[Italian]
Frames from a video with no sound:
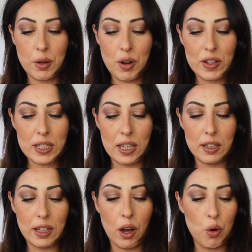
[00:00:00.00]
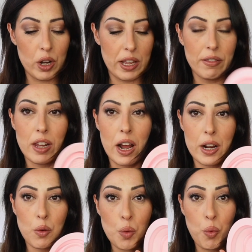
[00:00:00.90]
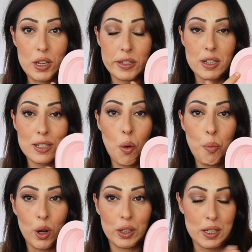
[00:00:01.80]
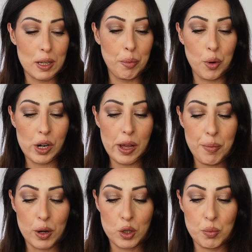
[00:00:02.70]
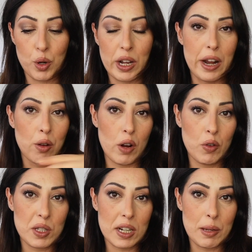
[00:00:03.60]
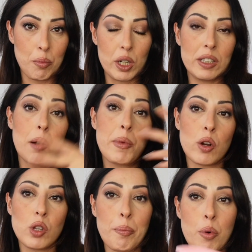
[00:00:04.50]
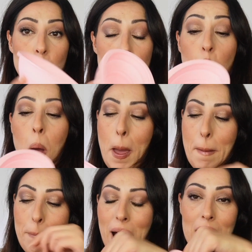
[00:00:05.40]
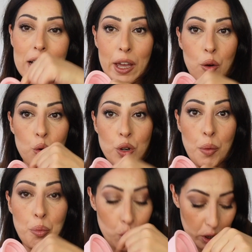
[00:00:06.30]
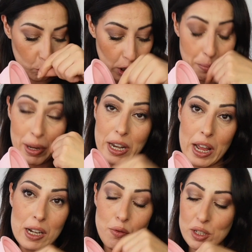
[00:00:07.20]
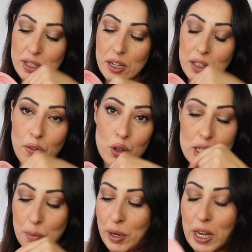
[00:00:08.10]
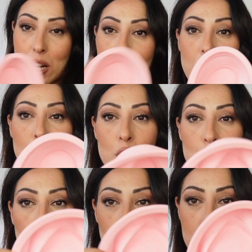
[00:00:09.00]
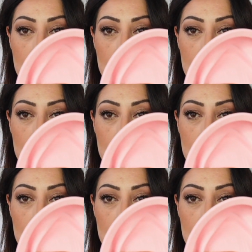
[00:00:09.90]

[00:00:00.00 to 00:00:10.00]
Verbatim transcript: una vaschetta o rientrare questo può essere sia un porta sapone per non sporcare con la vostra saponetta il piano d'appoggio ma anche un pulitore pennelli voi inserite i vostri pennelli su queste